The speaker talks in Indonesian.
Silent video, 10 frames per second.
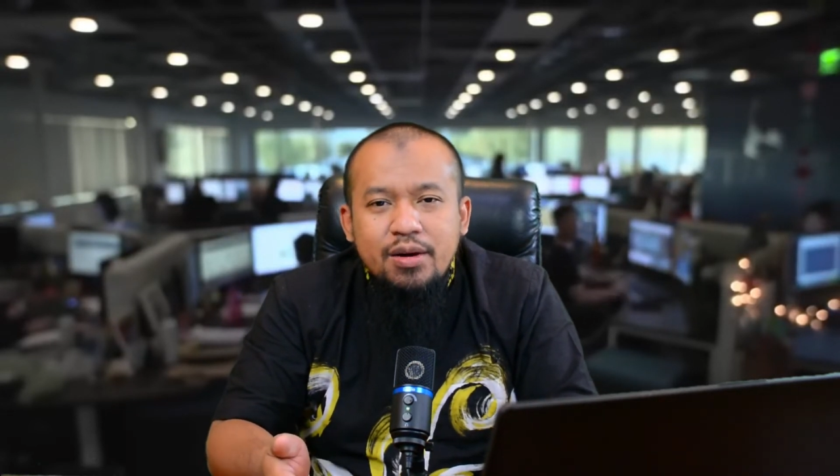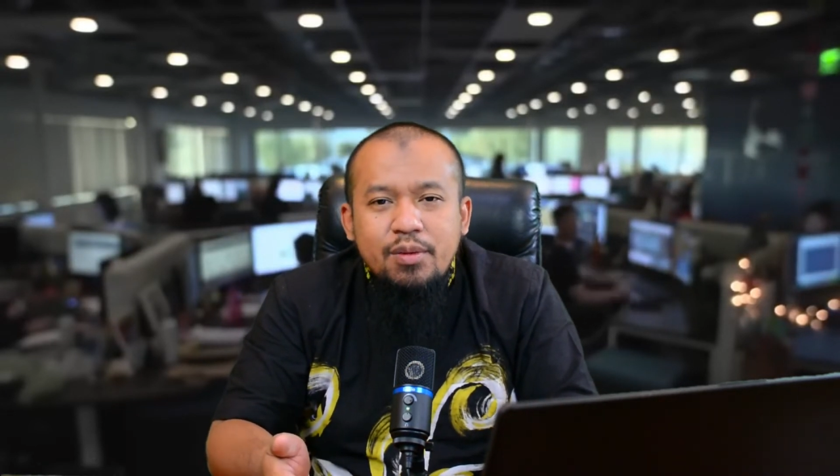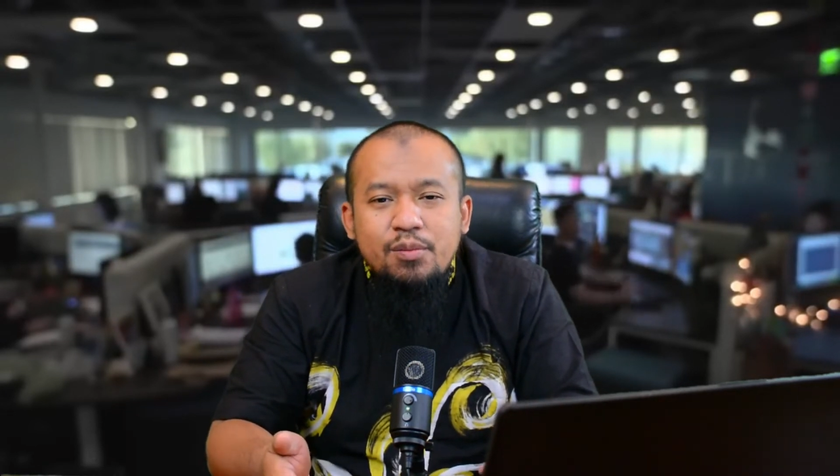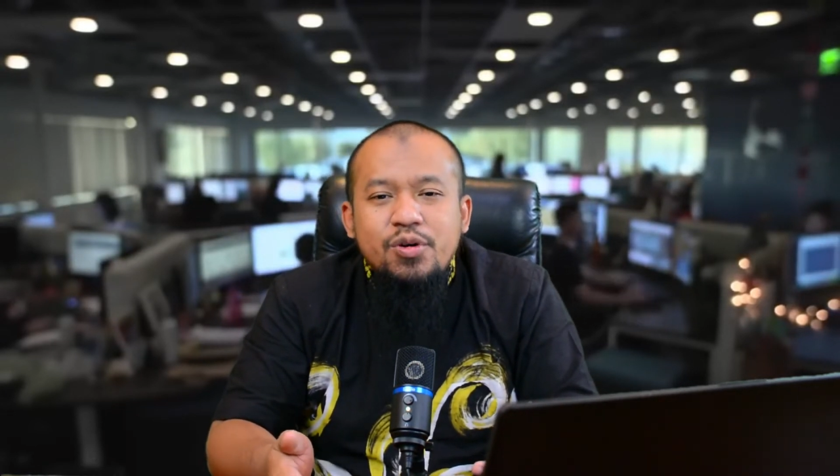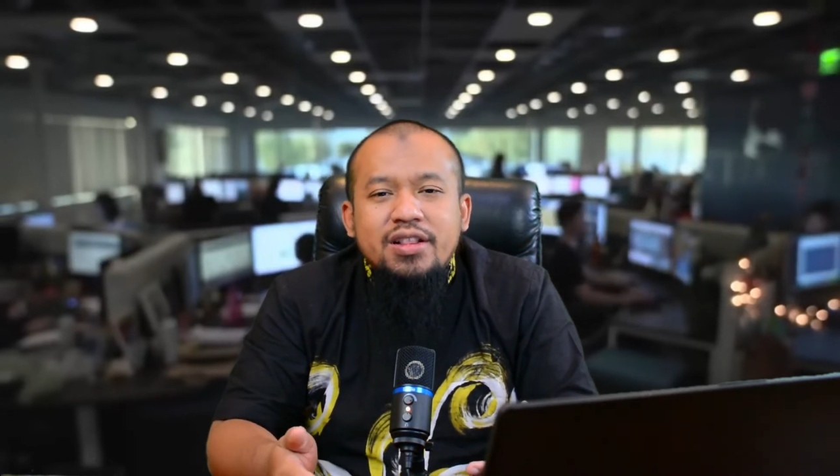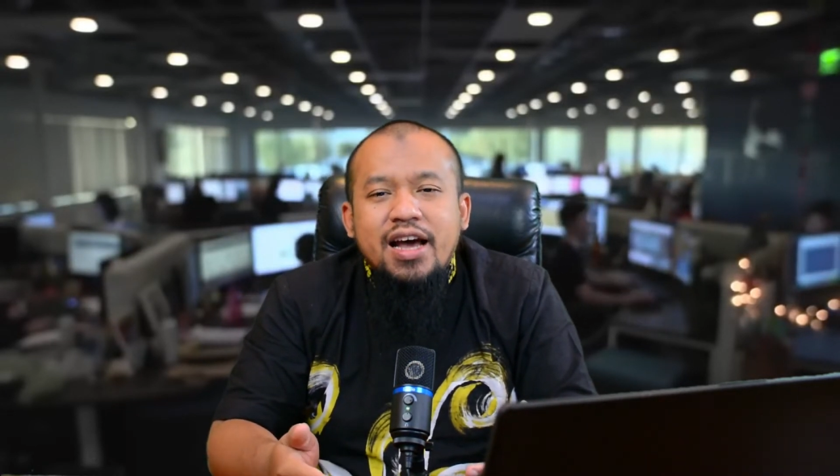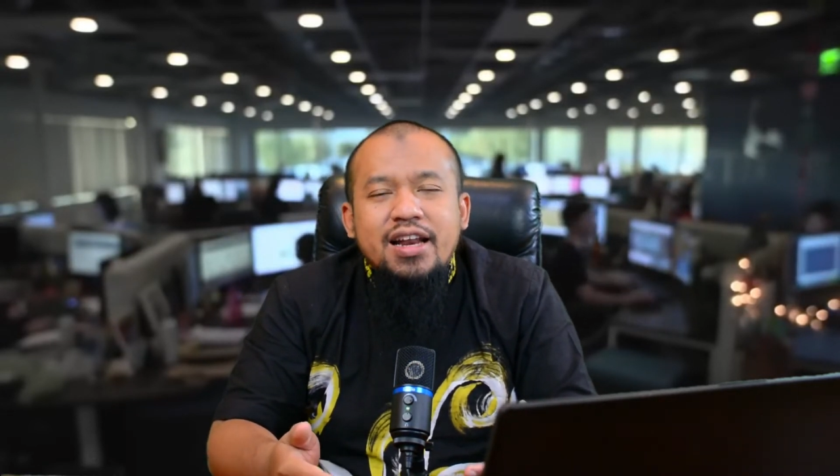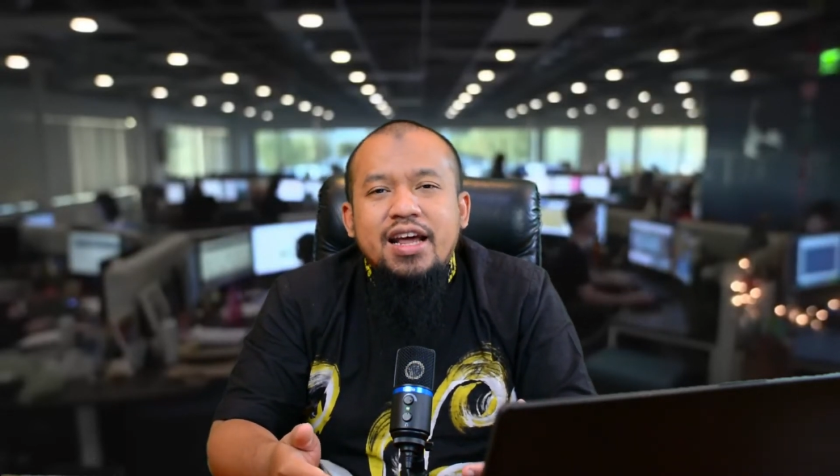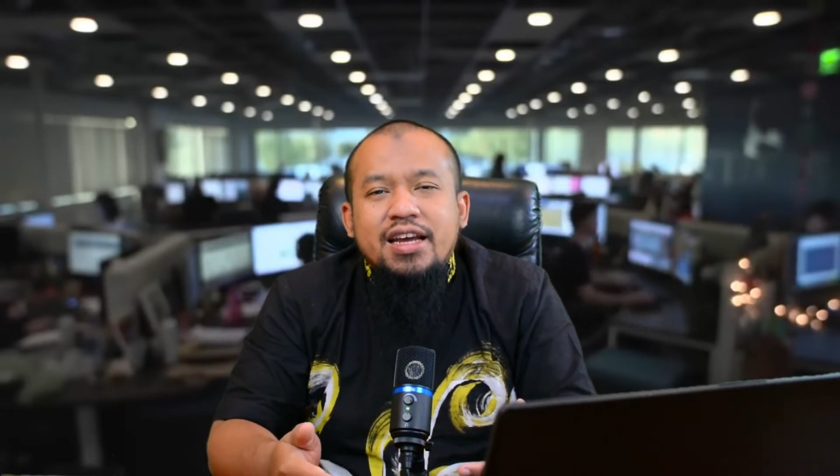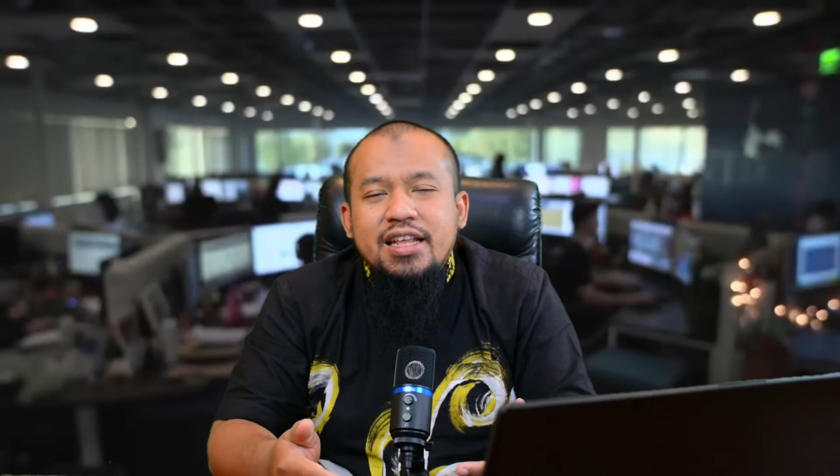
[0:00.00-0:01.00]
membuat
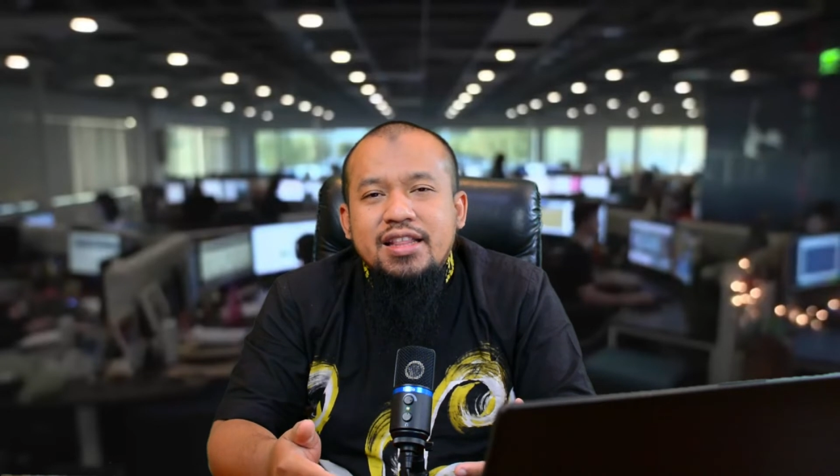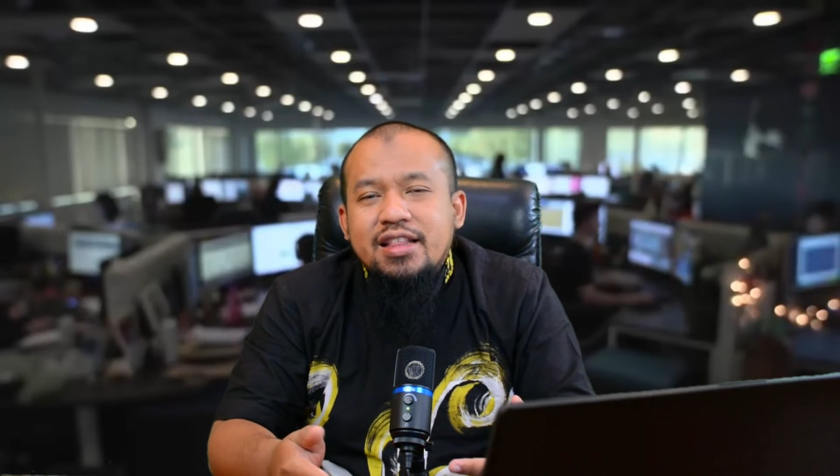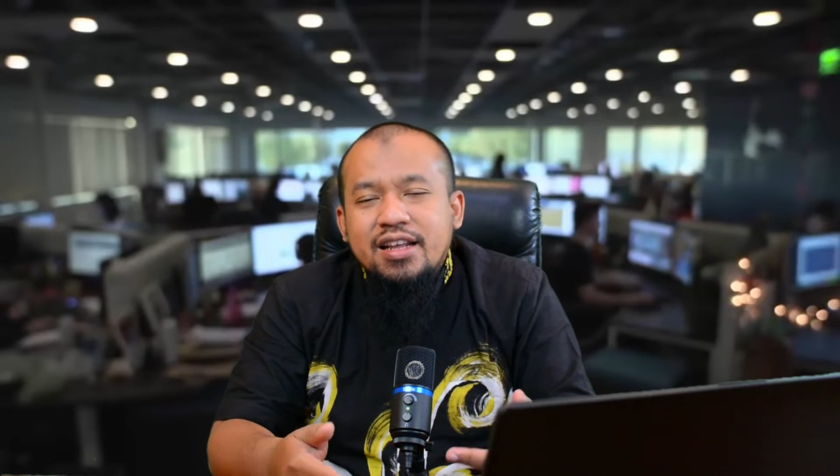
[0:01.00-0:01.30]
anak kita